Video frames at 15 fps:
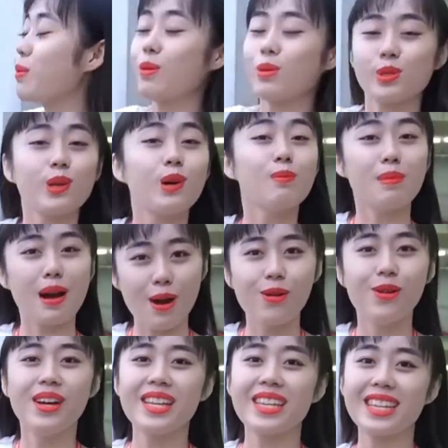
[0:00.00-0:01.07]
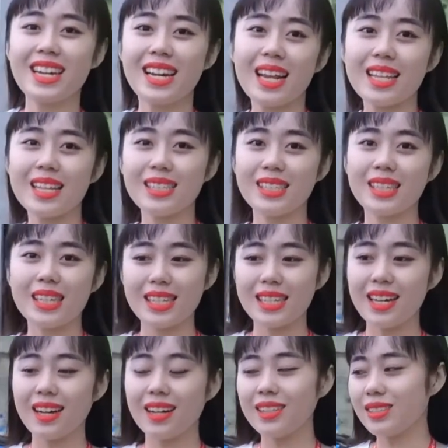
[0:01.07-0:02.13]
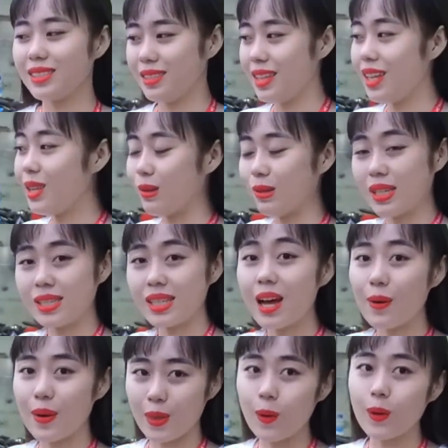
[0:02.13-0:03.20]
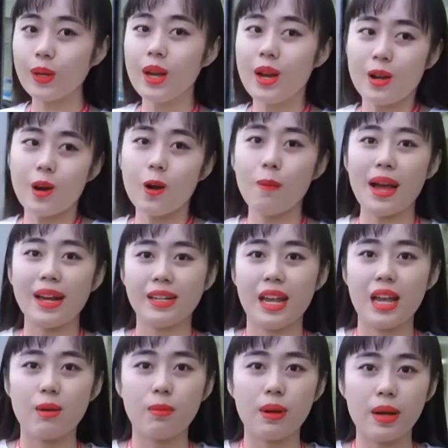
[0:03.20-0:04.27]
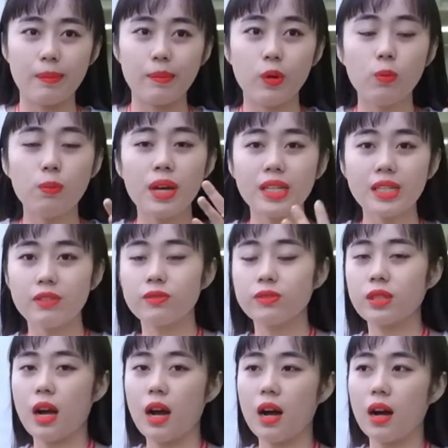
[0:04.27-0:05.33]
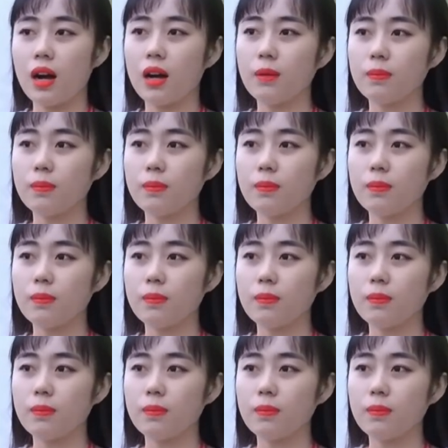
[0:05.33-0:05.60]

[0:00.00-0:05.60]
cũng có một số màu cho nên là Như chỉ uh, giới thiệu sơ sơ qua thôi còn bạn nào mà muốn biết uh,